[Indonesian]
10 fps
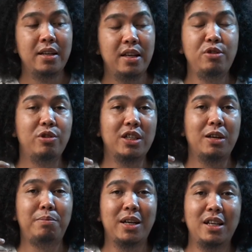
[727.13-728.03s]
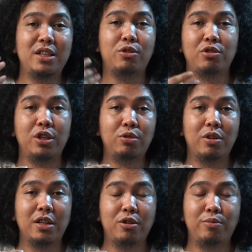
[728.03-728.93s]
dan juga saya pakai Discord gitu
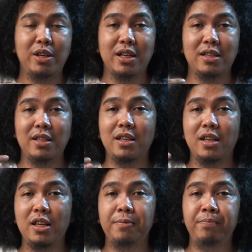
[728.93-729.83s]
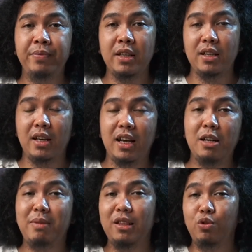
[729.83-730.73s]
kan komunikasinya jadi e,
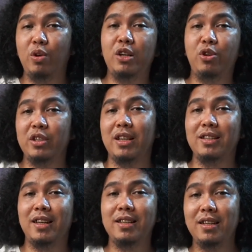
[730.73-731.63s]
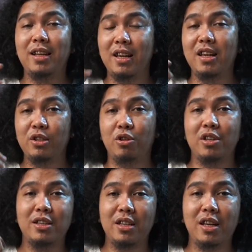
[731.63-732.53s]
ada bantuan noise cancellation dari
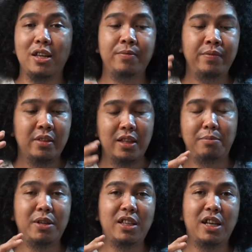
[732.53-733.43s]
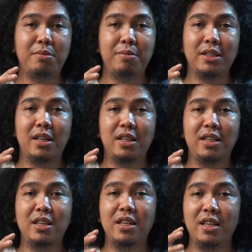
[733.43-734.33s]
Discordnya sendiri tapi ketika memang saya
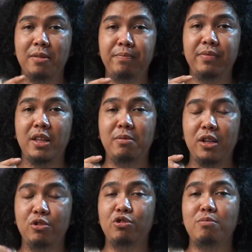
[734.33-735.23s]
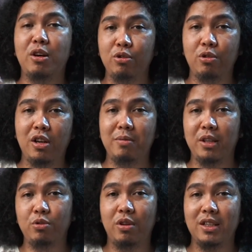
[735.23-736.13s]
lagi diam dia bilang cukup bagus kok dalam
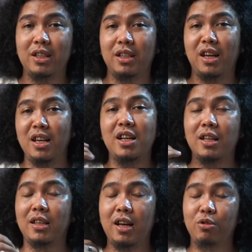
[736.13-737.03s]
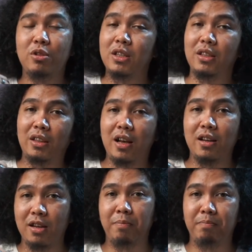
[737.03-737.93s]
arti suara sekitar ini nggak terlalu
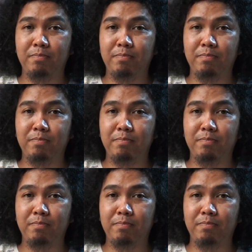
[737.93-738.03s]
ketangkap